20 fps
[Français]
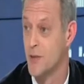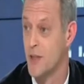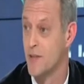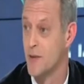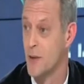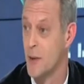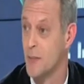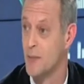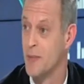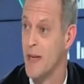
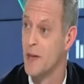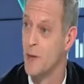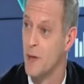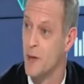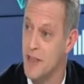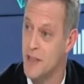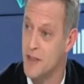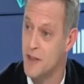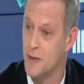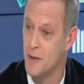soulève quand même
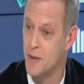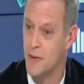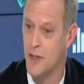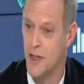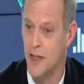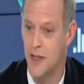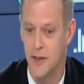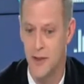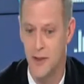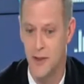quelques
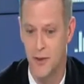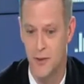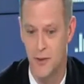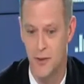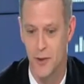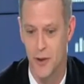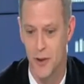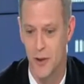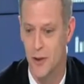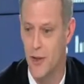questions
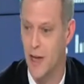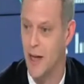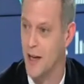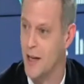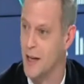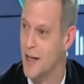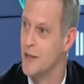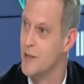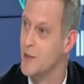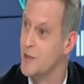sur
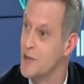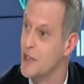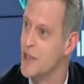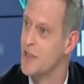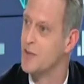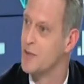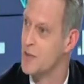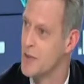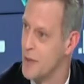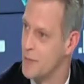la,
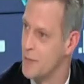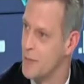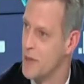logique